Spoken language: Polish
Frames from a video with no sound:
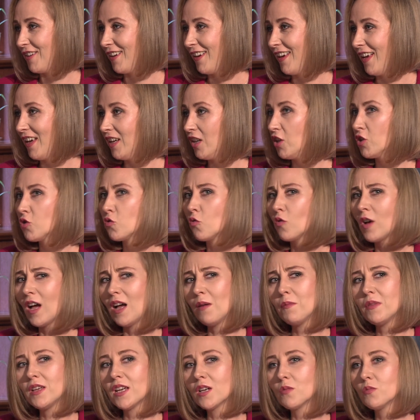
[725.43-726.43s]
Mhm. I
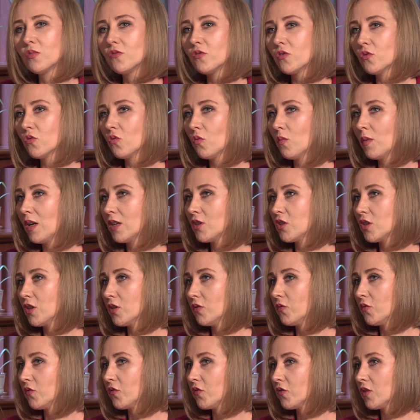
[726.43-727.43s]
szukamy jakby
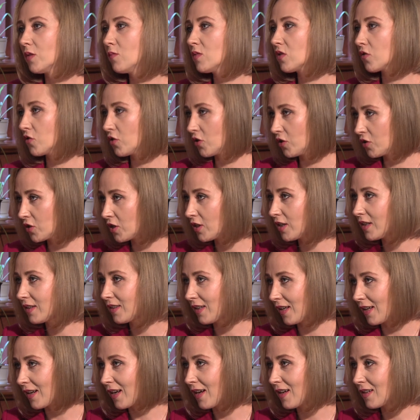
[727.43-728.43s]
wytłumaczeń w tym, co się dzieje
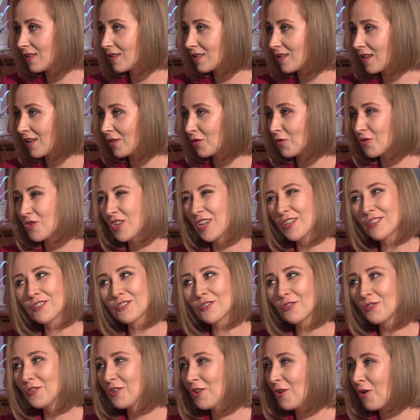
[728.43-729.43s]
teraz, a to
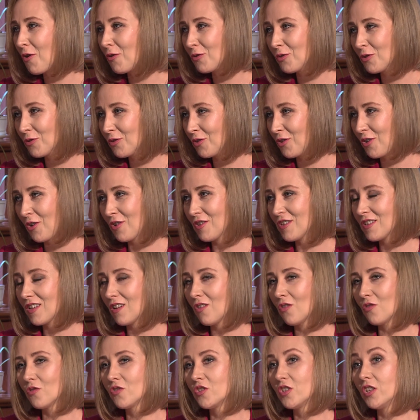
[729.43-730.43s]
często nie o to do końca
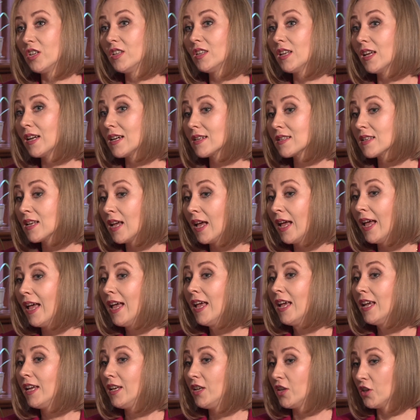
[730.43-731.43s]
chodzi. I teraz,
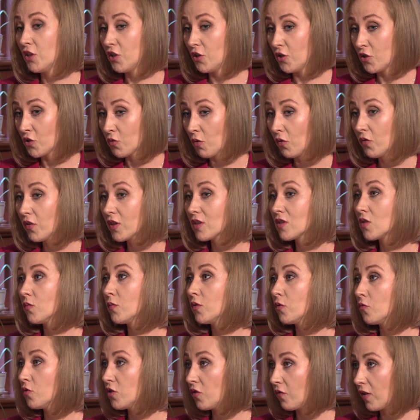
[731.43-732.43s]
jeśli człowiek
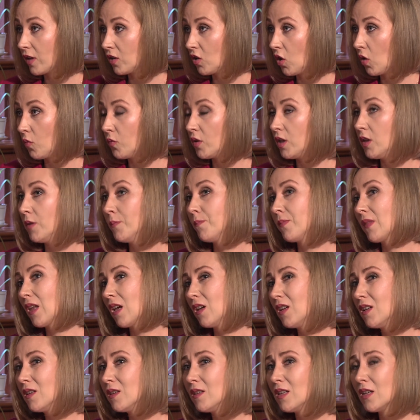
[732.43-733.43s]
sobie uświadomi i
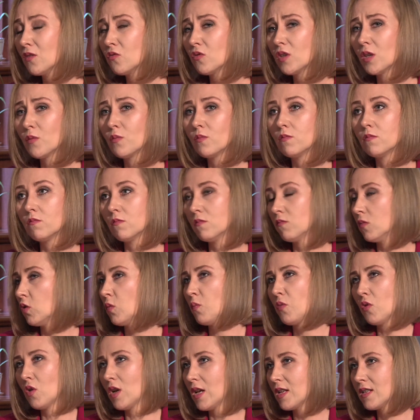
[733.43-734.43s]
ja tutaj no,
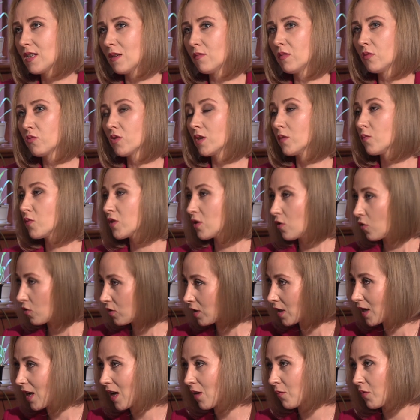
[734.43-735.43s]
polecam na przykład
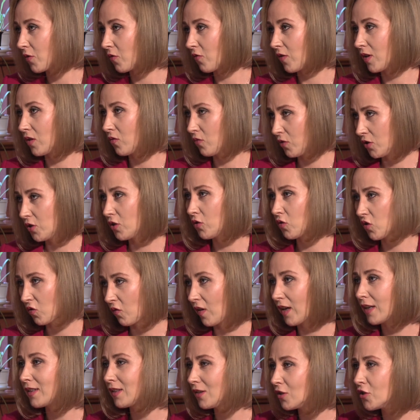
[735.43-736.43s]
psychoterapię fajną, jeśli ktoś
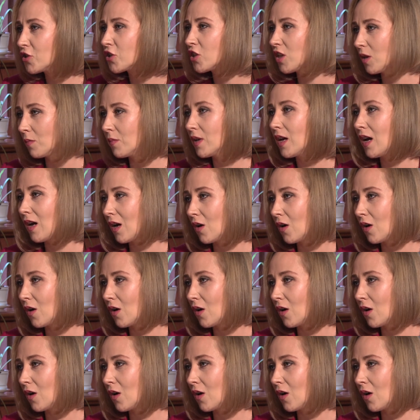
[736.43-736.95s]
Właśnie, czy miałam miał...